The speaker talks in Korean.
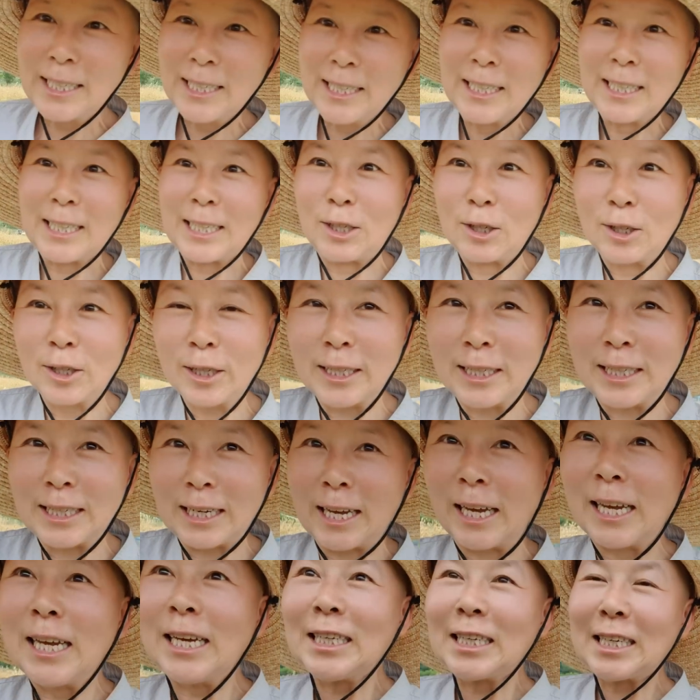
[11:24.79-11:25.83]
근 네, 저는
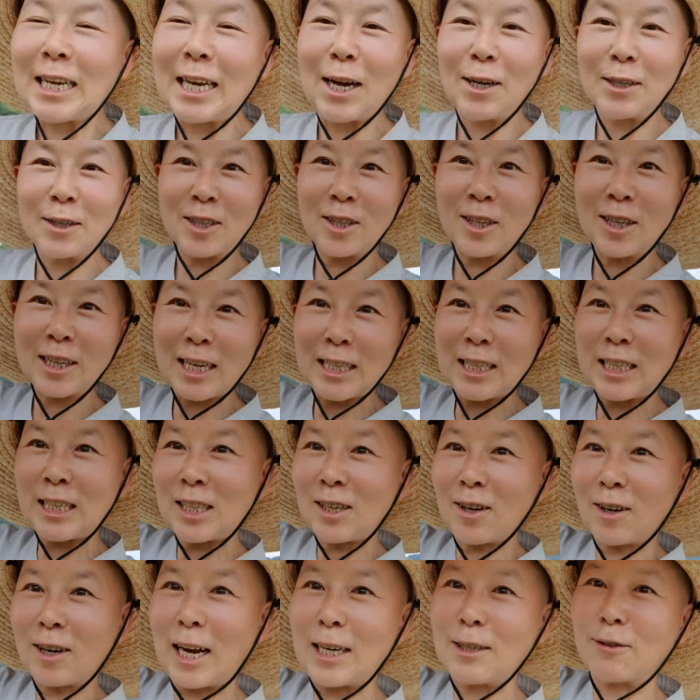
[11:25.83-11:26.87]
이제 제 트럭에
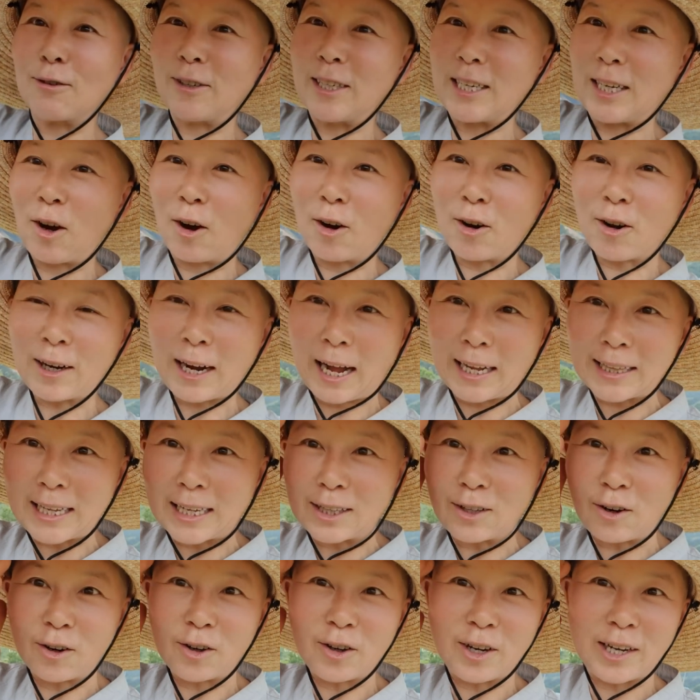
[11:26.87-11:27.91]
실어가지고 이제 넣어, 갖다
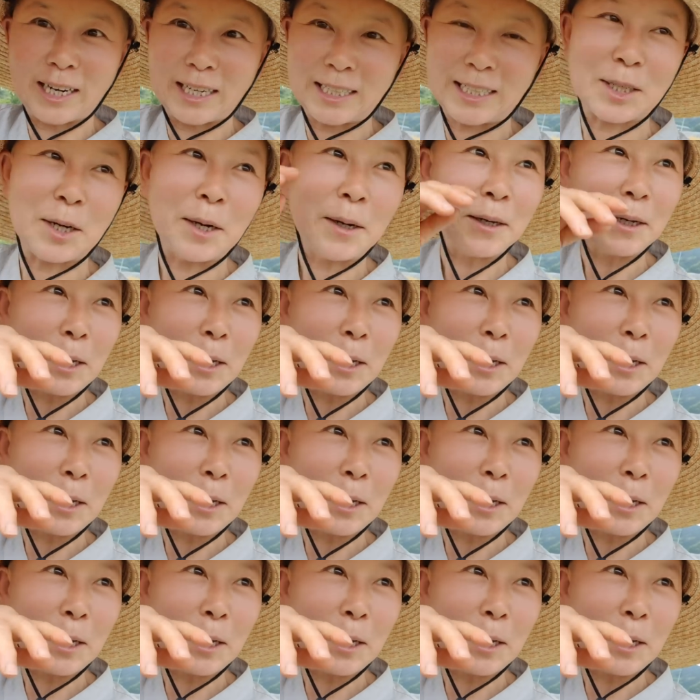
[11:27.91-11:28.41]
넣어야죠.